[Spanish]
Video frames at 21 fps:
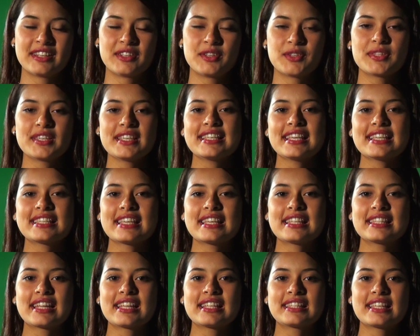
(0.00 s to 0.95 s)
Noticias
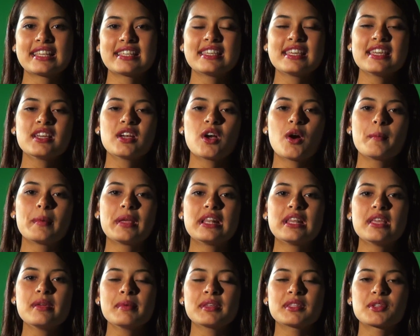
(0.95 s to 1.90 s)
en 35
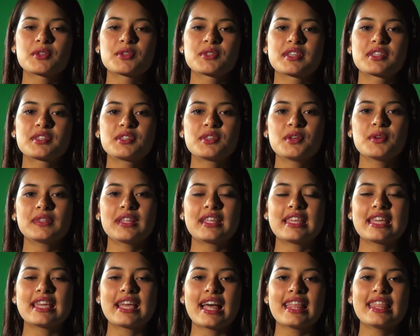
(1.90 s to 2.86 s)
milímetros, sección
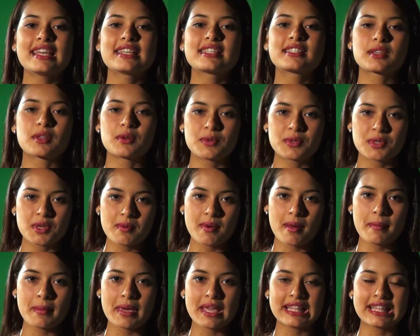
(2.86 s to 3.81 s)
dedicada
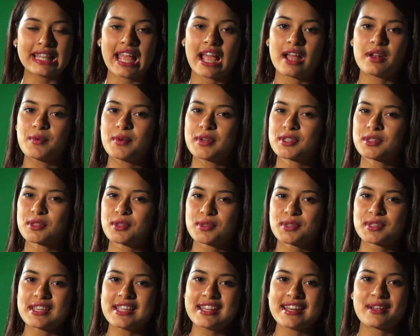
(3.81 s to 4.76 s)
exclusivamente a nuestro
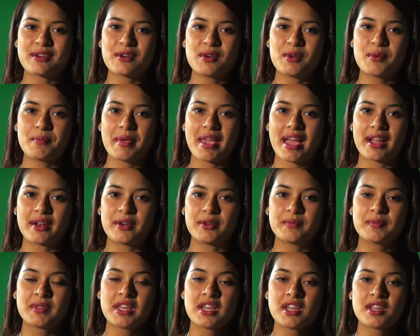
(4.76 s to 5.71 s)
cine colombiano.
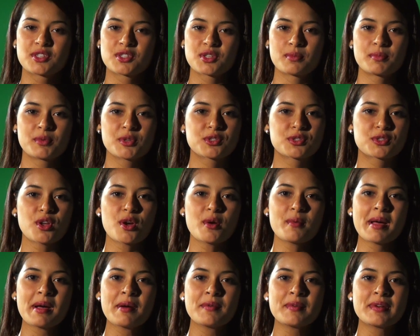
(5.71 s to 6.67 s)
Somos
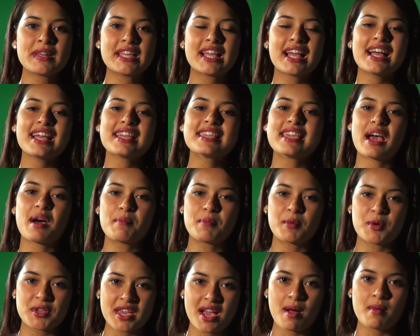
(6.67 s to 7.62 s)
Toma Única y
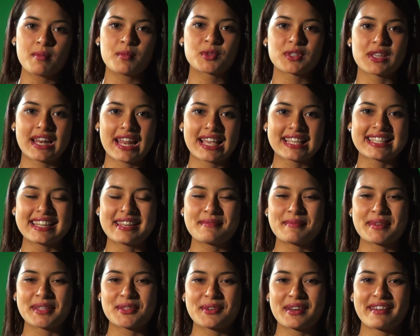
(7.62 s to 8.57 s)
apoyamos la
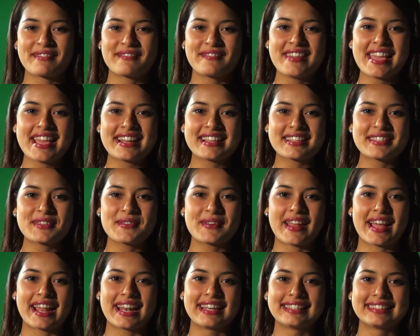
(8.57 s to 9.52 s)
cinematografía
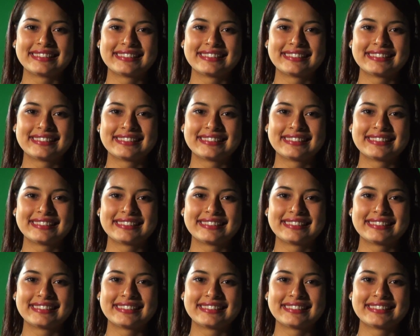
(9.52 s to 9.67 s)
nacional.